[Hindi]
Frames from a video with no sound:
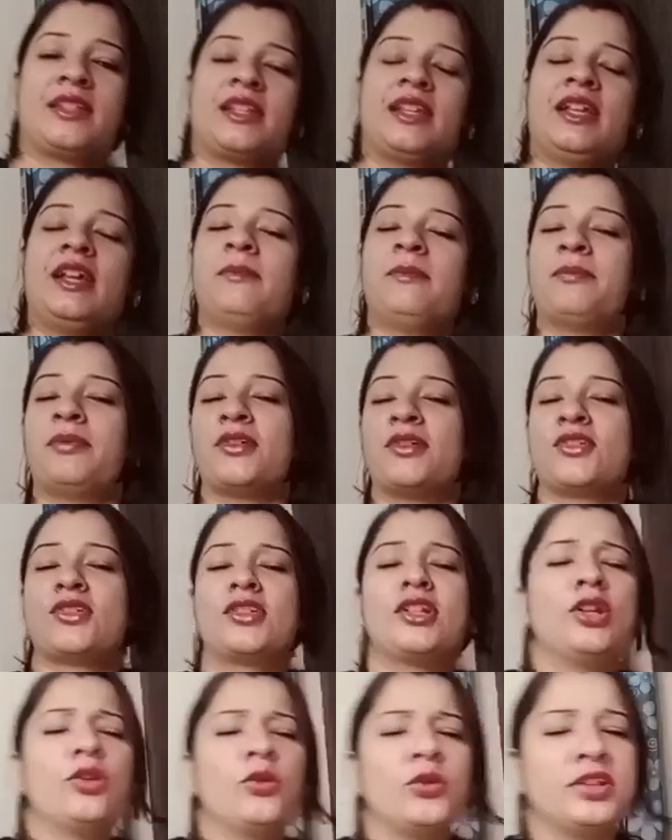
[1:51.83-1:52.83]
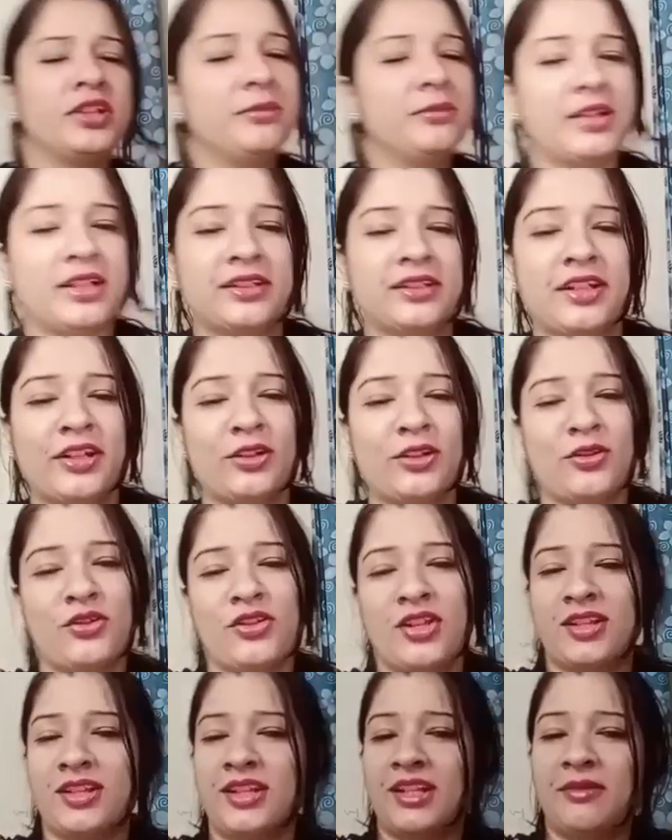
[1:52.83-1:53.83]
ठीक है पर्सनल लोन की बात करें तो
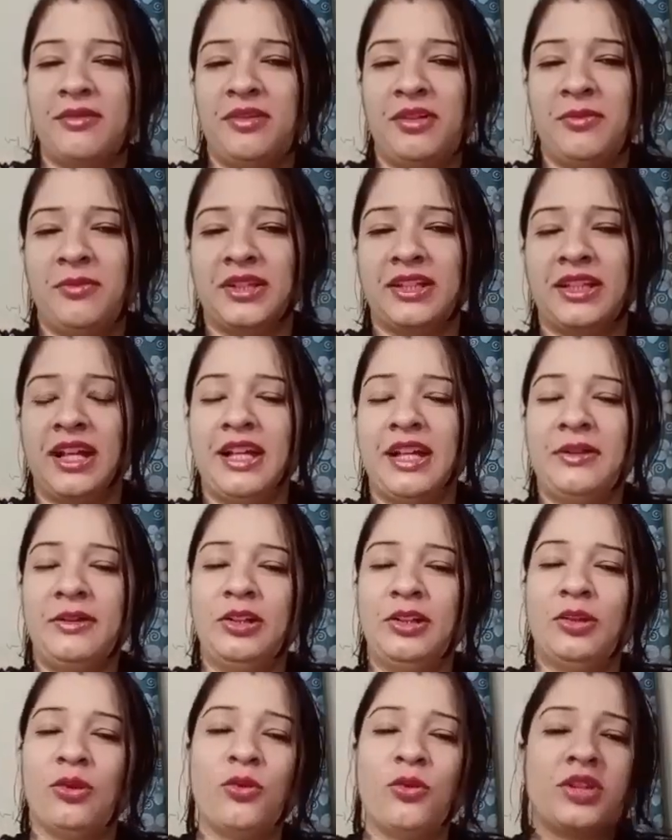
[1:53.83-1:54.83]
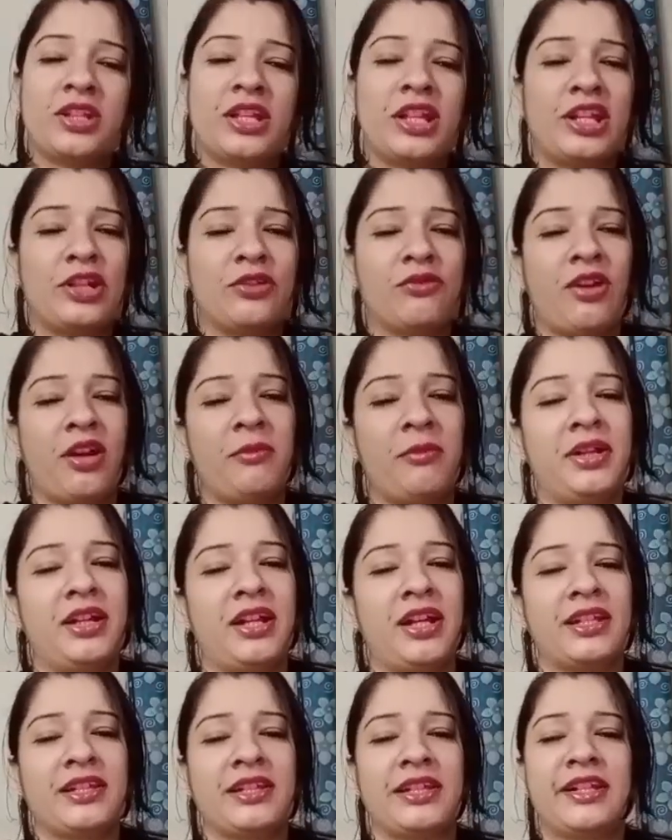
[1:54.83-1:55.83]
जैसे कि मैंने बताया लोन की
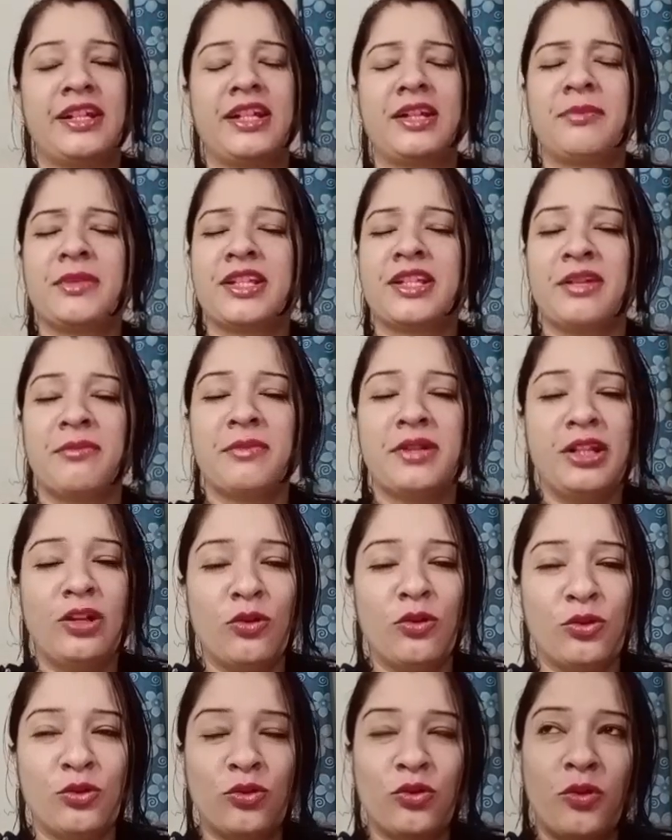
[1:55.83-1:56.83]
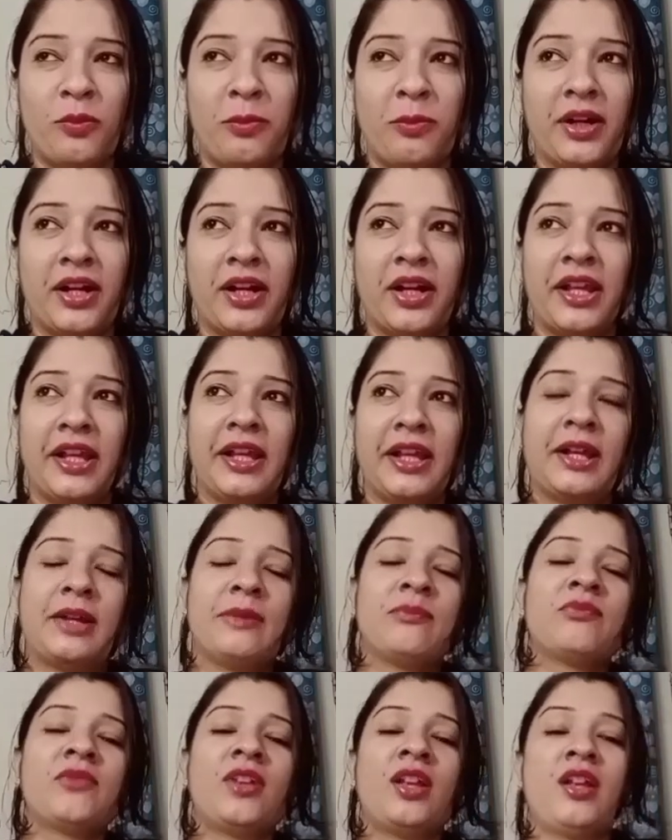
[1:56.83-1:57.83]
रिक्वायरमेंट आज की डेट में सभी लोगों को पड़ रही
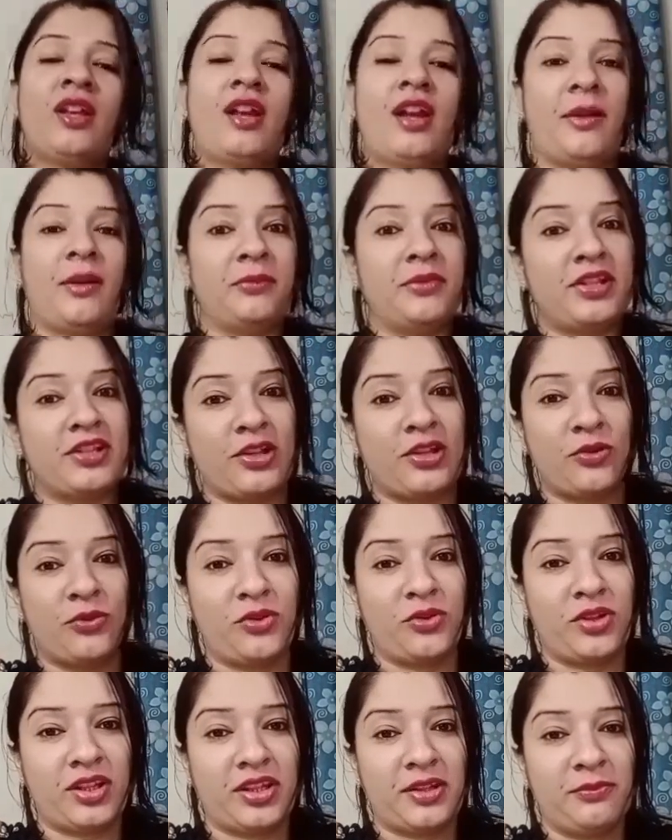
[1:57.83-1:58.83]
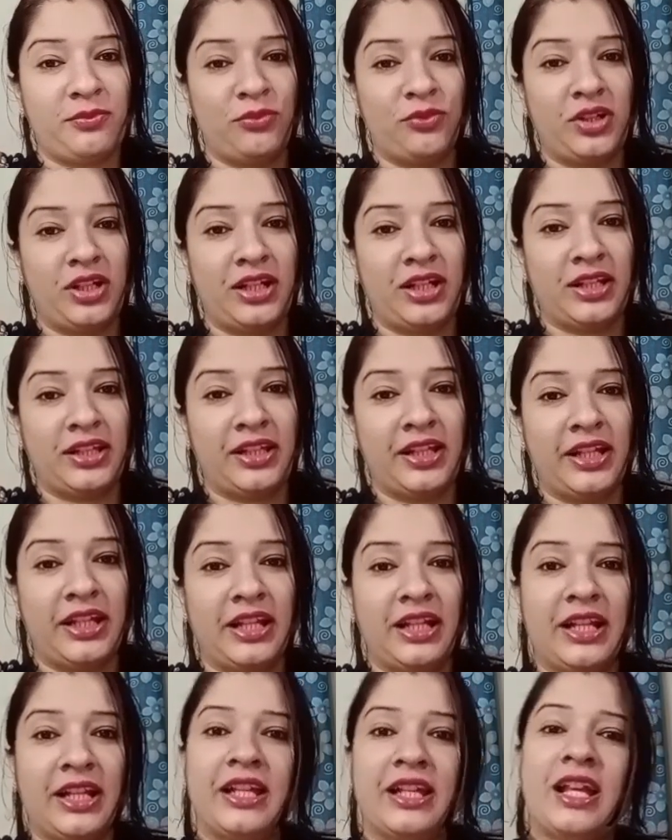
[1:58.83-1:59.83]
है अपनी ज़रूरतें पूरी करने
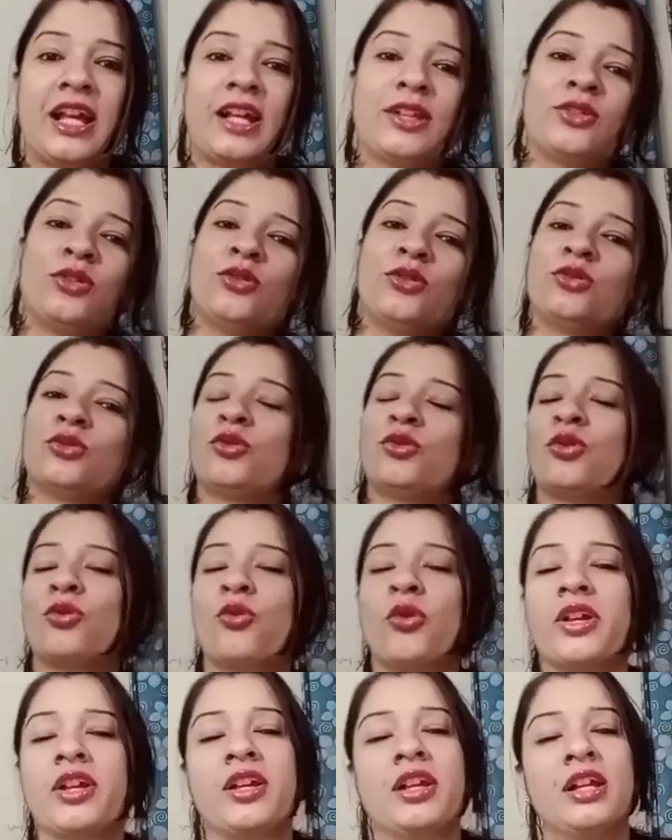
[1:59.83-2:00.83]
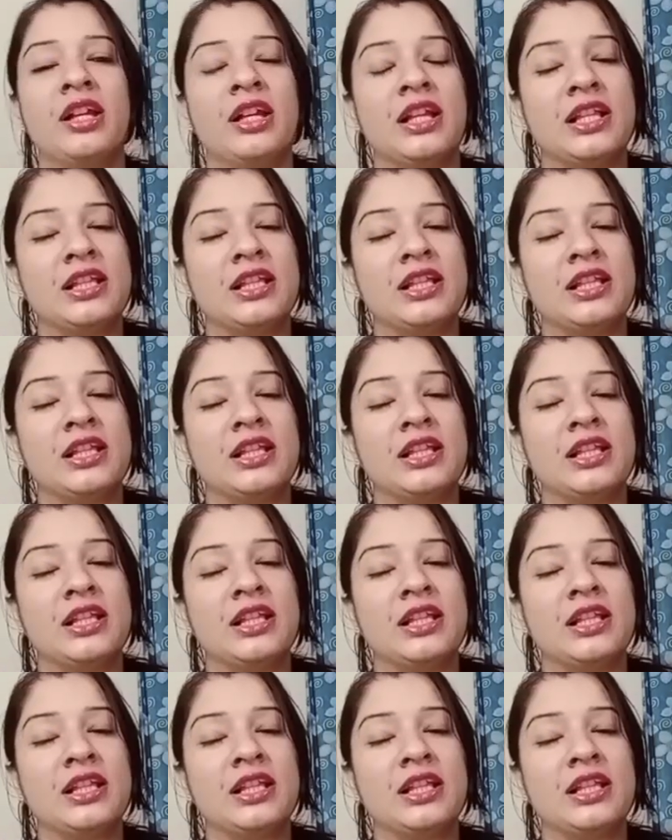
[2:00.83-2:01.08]
के लिए या तो उनको कोई